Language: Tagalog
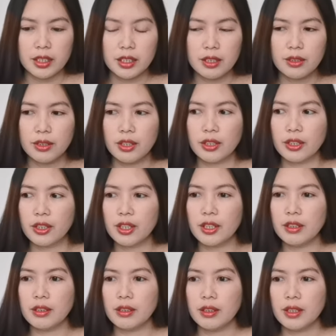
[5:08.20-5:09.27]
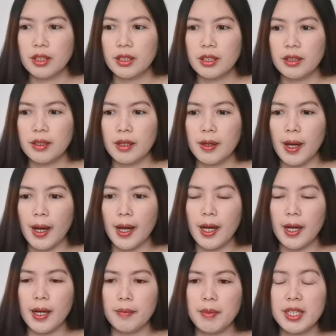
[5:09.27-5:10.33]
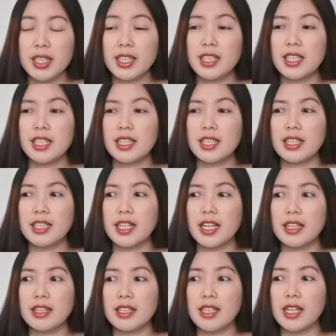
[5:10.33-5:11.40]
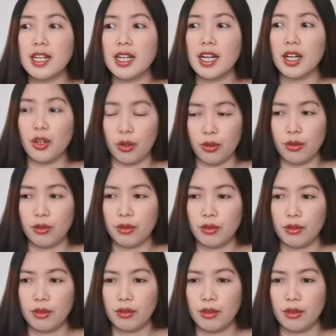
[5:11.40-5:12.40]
siguro uh, magiging ready lang ako